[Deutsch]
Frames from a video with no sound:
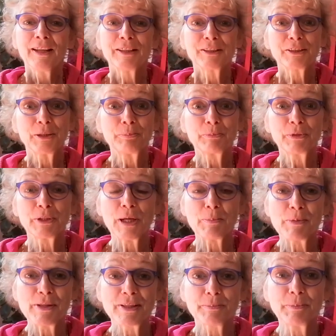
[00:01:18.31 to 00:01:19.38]
Ich lebte
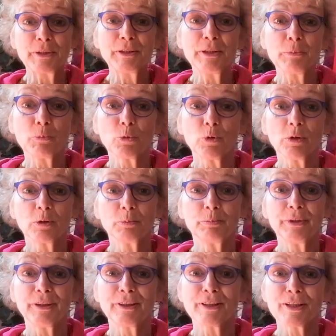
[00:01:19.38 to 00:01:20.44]
damals mitten im
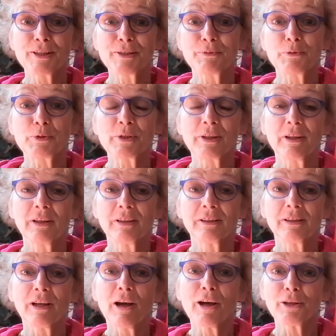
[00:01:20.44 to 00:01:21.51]
Ruhrgebiet, das für
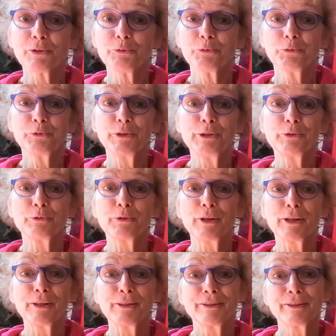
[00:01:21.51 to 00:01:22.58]
seine
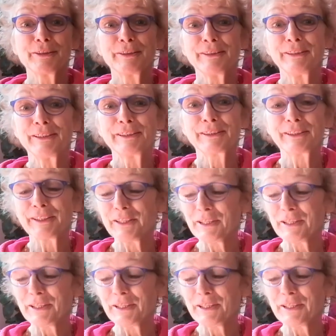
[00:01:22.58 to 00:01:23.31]
Artenvielfalt nicht